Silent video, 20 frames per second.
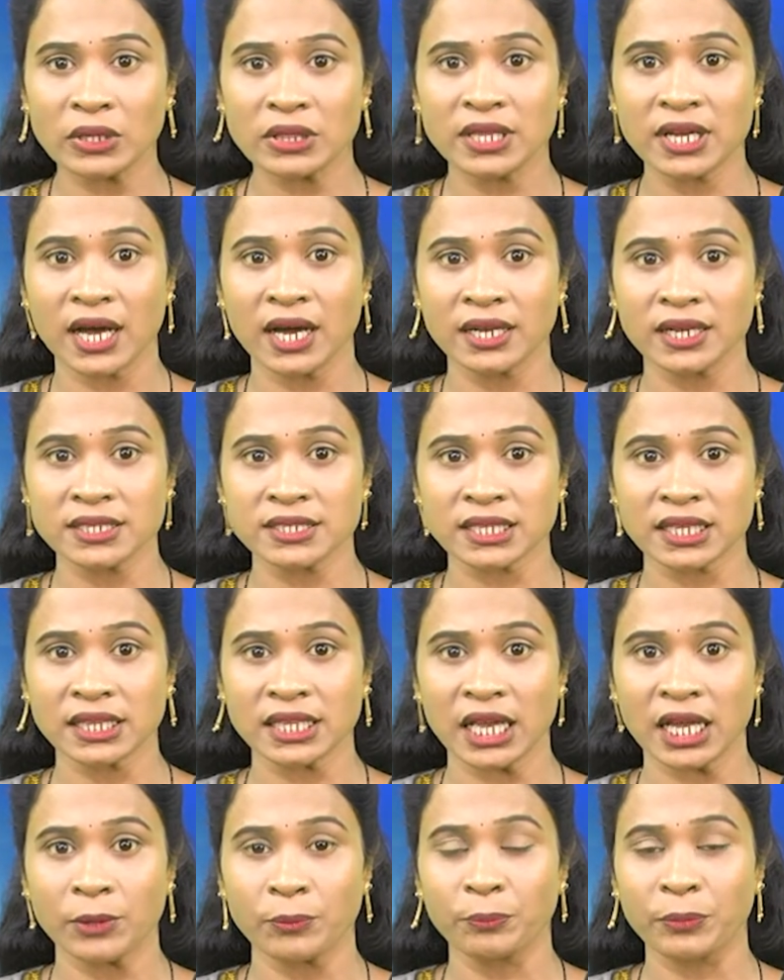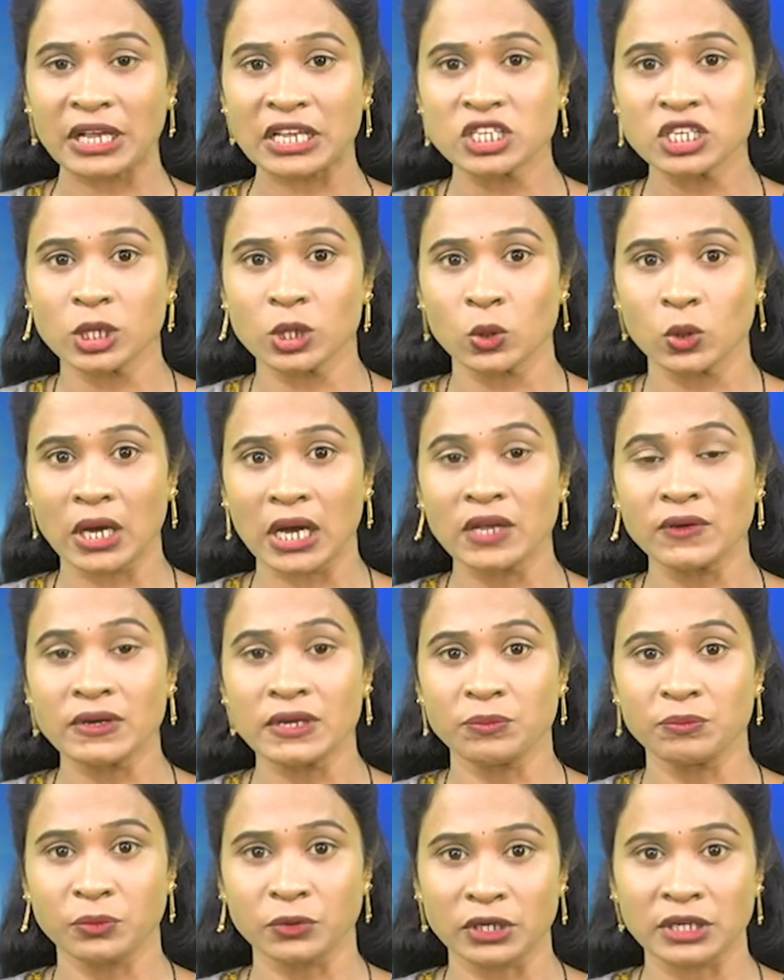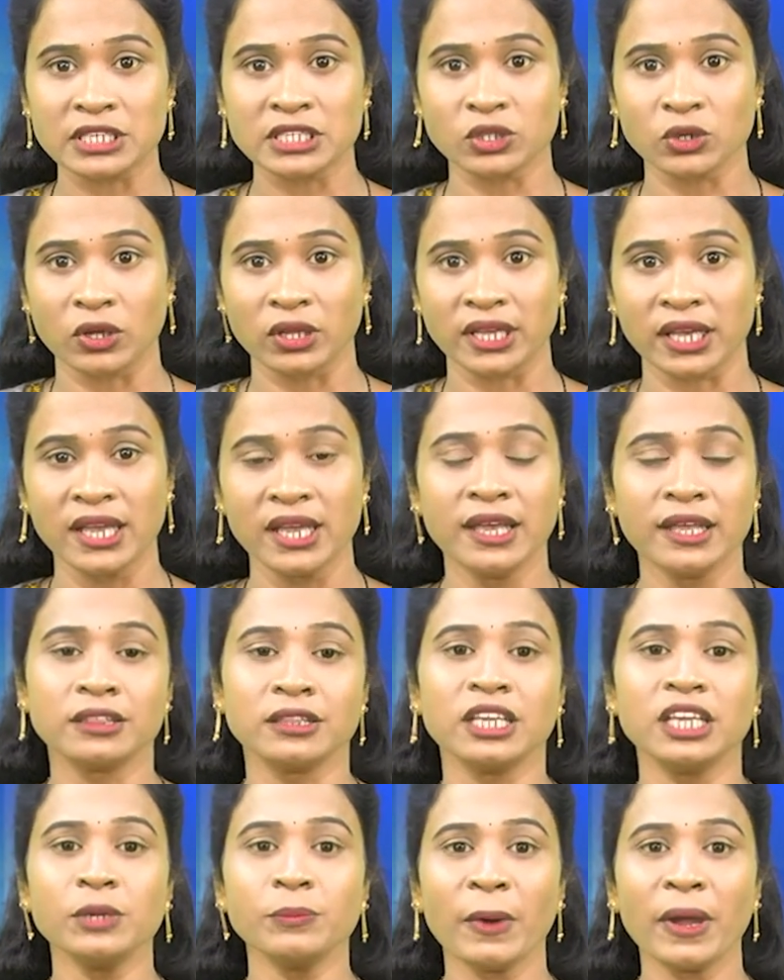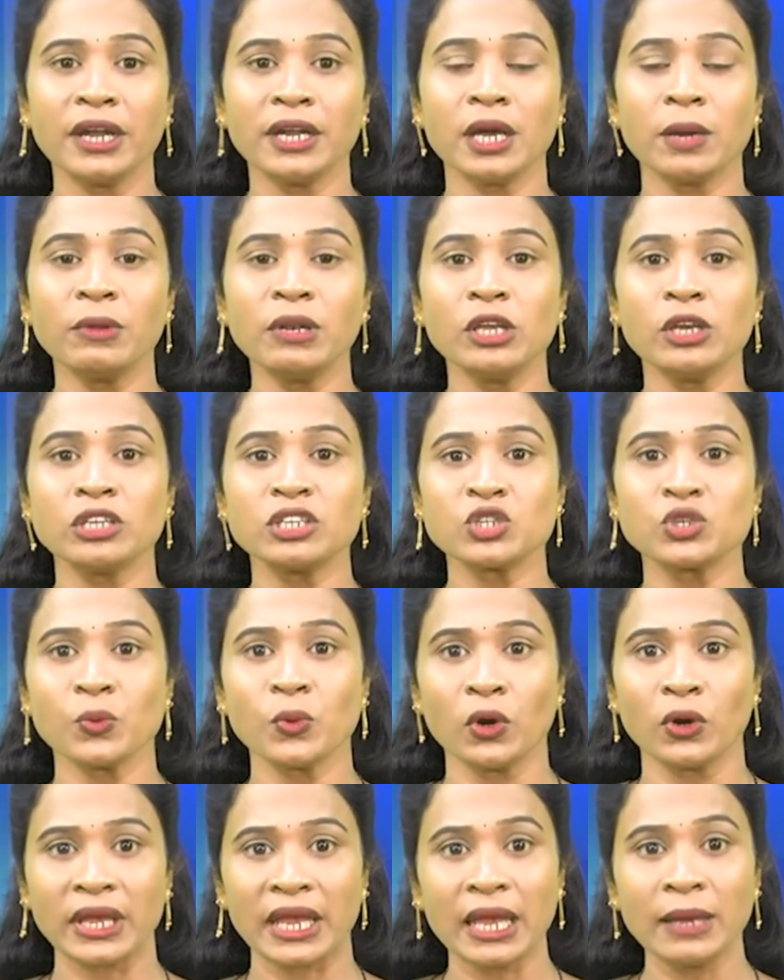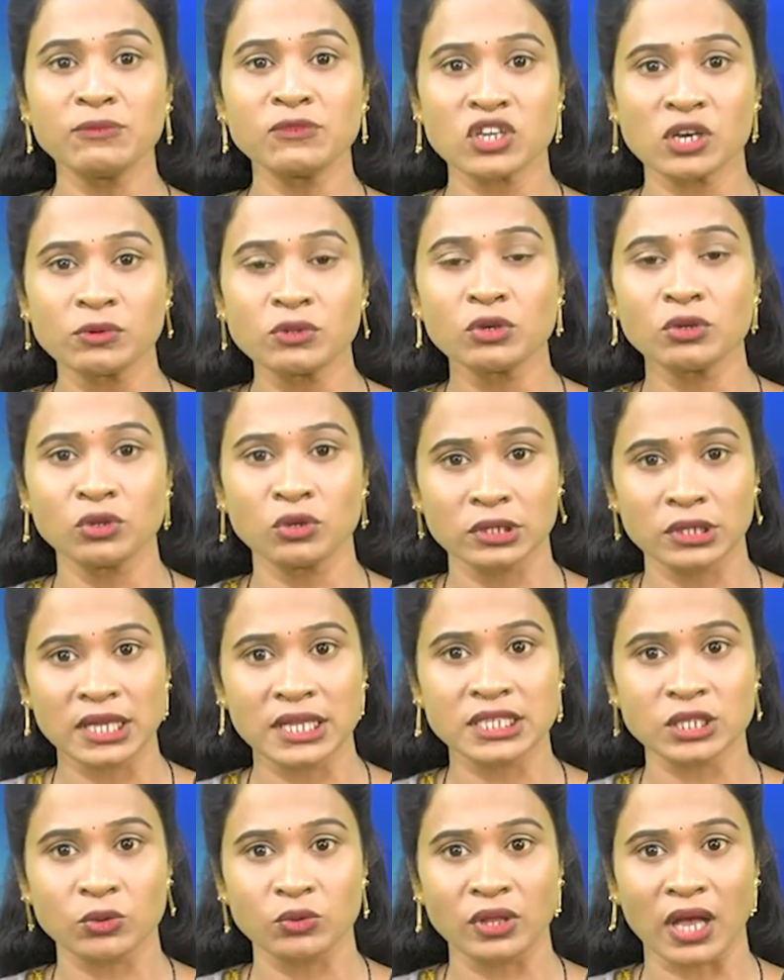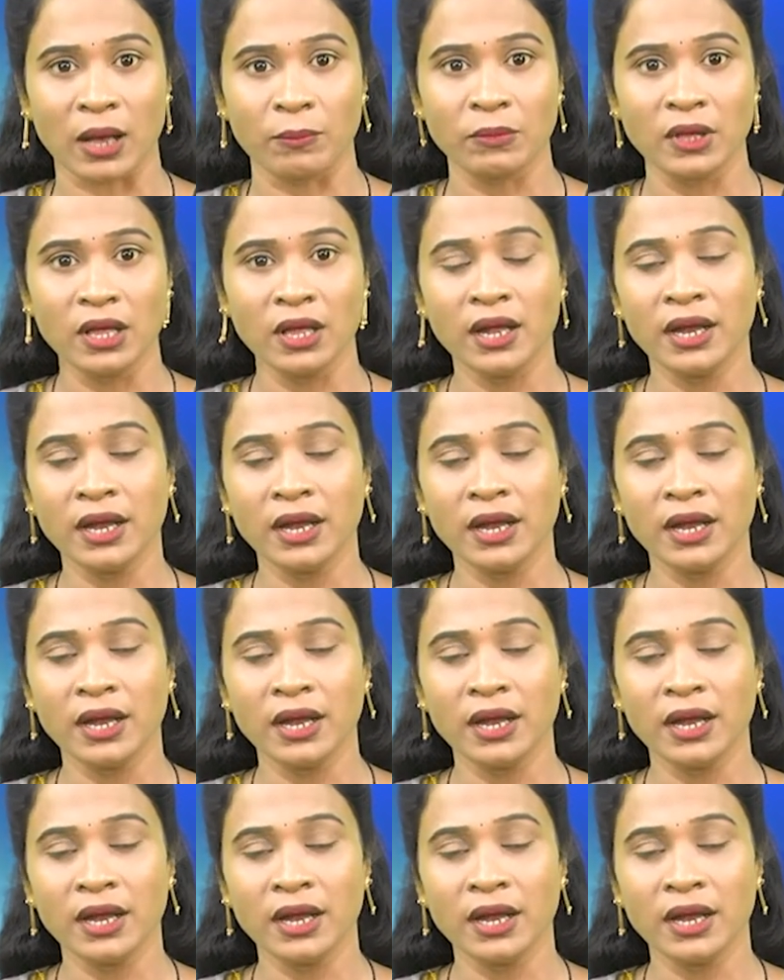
వద్దా అనే సందేహం ప్రజల్లో కలవరం పుట్టిస్తోంది దీనిపై డబ్ల్యూహెచ్ఓ ఏం చెబుతుందో తెలుసుకుందాం